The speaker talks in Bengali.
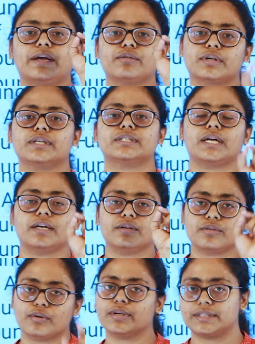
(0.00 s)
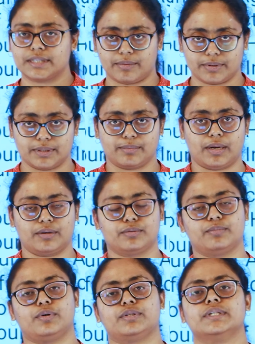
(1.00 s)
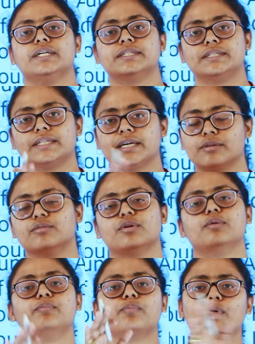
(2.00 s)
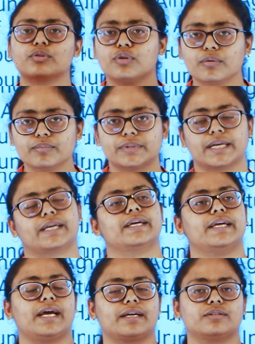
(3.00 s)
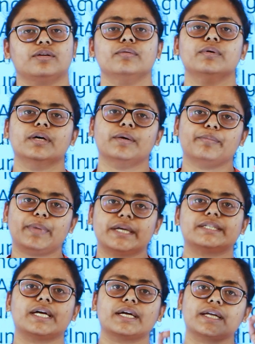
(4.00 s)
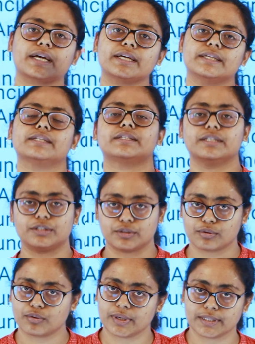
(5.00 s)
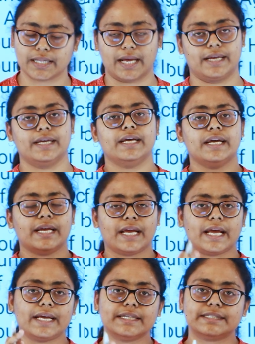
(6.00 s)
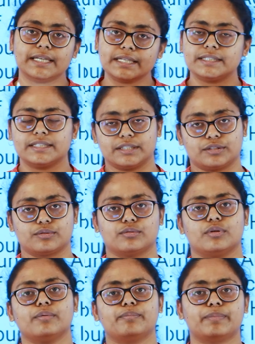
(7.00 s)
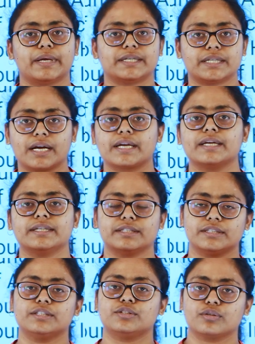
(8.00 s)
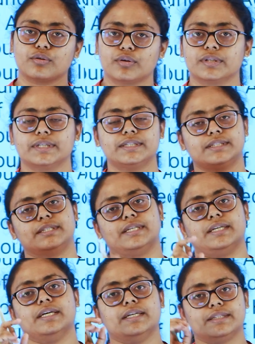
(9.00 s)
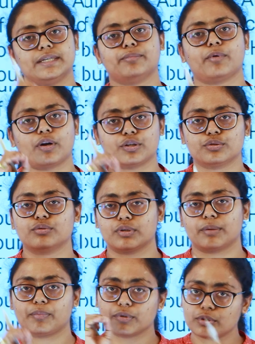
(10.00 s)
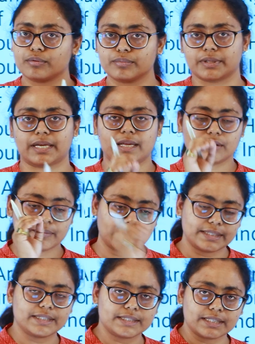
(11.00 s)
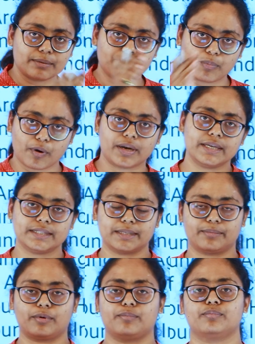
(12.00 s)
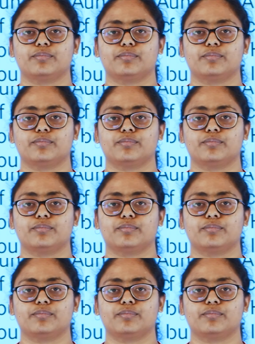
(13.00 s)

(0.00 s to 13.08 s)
এডুকেশান রয়েছে আমাদের ভারতবর্ষে যেগুলো প্রথম থেকেই একদম পেশাটাকে নির্দিষ্ট করে দেয় এই যে জিনিসগুলো পেশাকে নির্দিষ্ট করে দিচ্ছে যে পড়াশুনোটা প্রথম থেকে একদম এইচএসের পরেই যে